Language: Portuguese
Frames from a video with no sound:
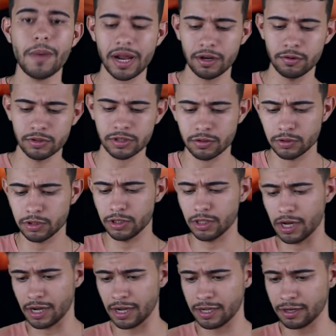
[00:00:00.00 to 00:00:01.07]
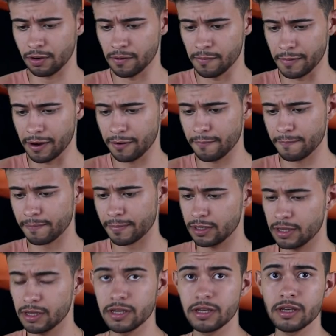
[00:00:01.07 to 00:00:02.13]
um balãozão de ar normal
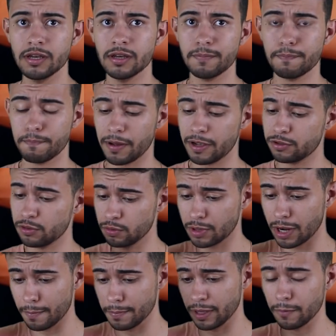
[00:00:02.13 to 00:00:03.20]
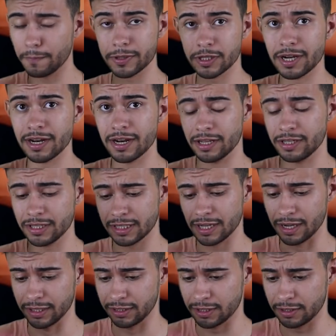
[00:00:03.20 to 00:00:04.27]
e aí passou no cabelo para gerar energia
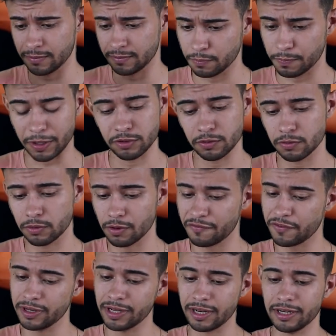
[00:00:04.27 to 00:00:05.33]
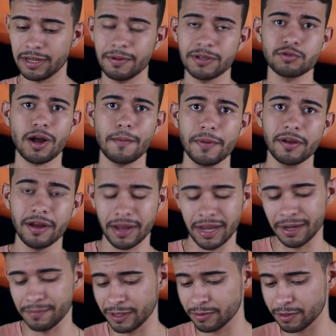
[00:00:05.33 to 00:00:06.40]
estática. Ou passou no, na flanela, né? Mas o cabelo é
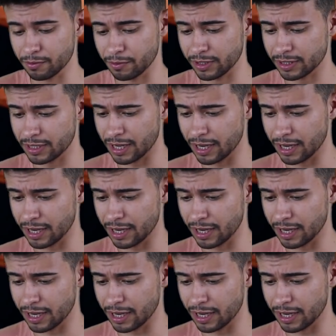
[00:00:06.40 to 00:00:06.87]
a mesma coisa.